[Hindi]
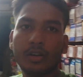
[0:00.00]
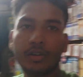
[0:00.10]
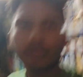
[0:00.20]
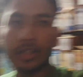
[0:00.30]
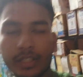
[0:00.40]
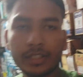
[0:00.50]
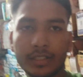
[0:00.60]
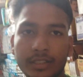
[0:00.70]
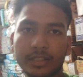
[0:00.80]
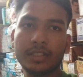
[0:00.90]
और
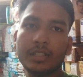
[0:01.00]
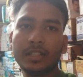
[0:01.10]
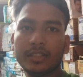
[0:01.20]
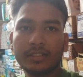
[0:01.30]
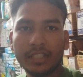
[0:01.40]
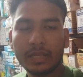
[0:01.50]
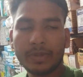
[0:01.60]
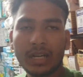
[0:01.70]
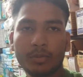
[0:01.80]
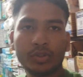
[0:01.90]

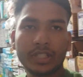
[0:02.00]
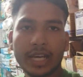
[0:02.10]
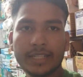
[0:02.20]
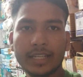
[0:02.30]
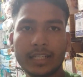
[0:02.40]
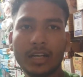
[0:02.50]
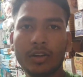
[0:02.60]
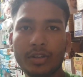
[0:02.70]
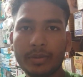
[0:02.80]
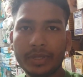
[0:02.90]
स्लीपर आपको दिखाया जाएगा
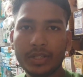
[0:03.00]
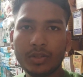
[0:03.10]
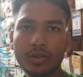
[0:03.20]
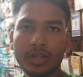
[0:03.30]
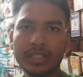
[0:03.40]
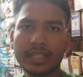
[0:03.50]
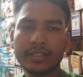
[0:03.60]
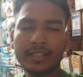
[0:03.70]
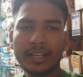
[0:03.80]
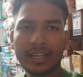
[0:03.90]
और ये वीडियो है
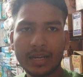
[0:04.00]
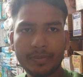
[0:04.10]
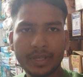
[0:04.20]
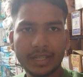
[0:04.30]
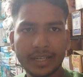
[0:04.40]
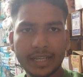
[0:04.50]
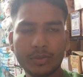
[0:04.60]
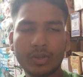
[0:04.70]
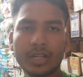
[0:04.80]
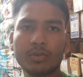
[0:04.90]
जैसे अगर आप नया
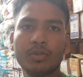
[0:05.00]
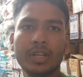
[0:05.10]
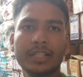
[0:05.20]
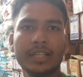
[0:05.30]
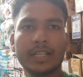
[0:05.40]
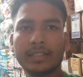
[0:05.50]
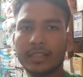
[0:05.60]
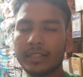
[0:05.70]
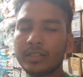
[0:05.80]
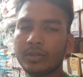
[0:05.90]
दुकान खोलना
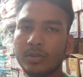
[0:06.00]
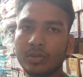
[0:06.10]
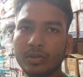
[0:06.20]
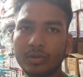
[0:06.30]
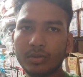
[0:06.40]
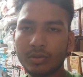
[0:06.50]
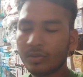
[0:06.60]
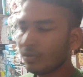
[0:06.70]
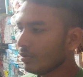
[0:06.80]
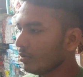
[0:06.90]
चाहते हैं तो
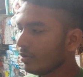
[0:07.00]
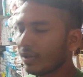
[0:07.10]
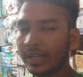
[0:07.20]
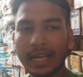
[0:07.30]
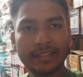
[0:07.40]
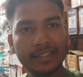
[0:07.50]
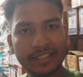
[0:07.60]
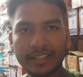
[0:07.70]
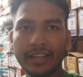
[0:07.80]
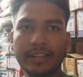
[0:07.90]

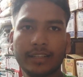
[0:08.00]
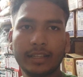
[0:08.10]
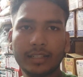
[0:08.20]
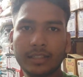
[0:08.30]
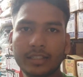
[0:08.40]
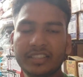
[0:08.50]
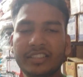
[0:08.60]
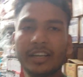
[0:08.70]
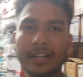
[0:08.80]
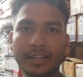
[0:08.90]
कैसे स्टार्ट करें
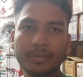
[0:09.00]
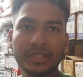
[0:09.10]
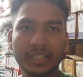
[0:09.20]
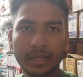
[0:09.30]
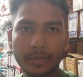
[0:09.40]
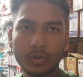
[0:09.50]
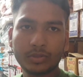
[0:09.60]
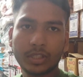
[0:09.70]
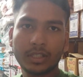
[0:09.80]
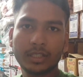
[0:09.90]
स्टार्टअप कितने में
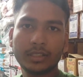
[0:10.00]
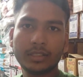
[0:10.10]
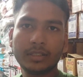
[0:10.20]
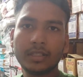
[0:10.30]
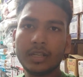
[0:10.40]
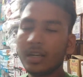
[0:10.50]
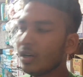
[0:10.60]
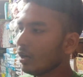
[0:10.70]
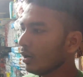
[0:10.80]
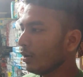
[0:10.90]
होता
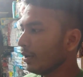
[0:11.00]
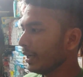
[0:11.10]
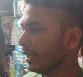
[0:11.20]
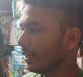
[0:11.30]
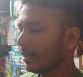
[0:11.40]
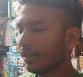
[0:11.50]
है और